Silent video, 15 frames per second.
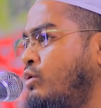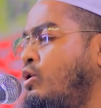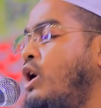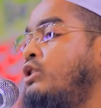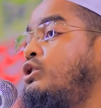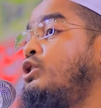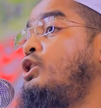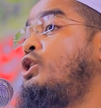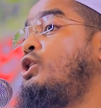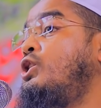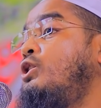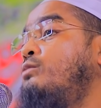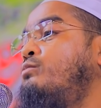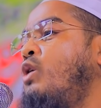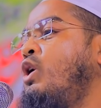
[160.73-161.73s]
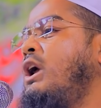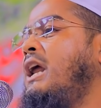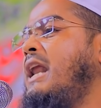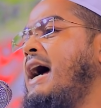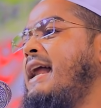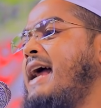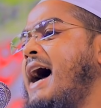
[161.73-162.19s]
কত
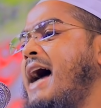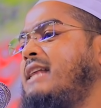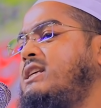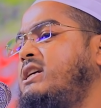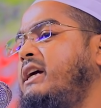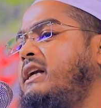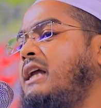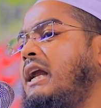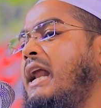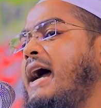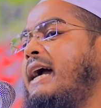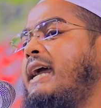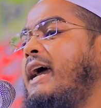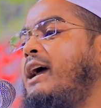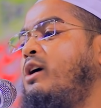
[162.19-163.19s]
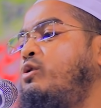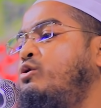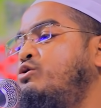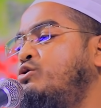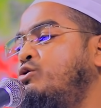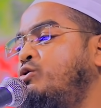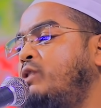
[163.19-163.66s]
মহিলারা চিঠি লেখে
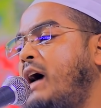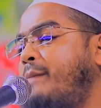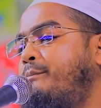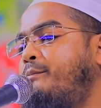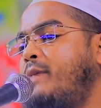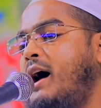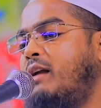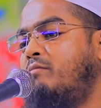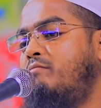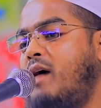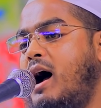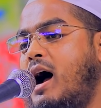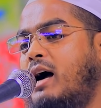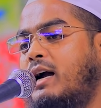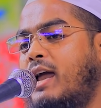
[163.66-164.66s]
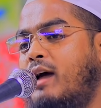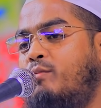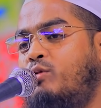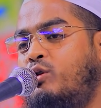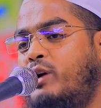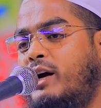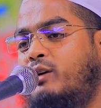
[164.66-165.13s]
হুজুর আপনার মা
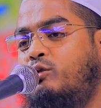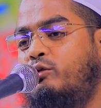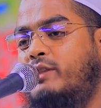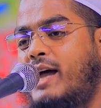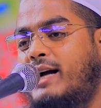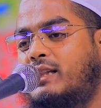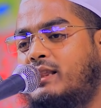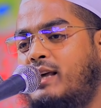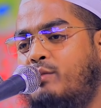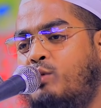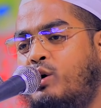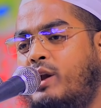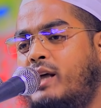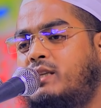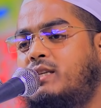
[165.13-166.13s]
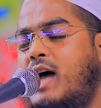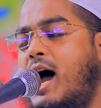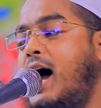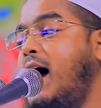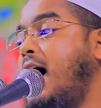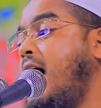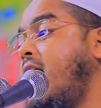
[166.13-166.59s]
কেমন একটু দেখতে মনে
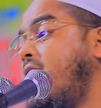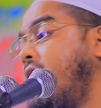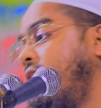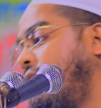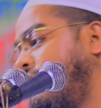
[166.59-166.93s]
চায়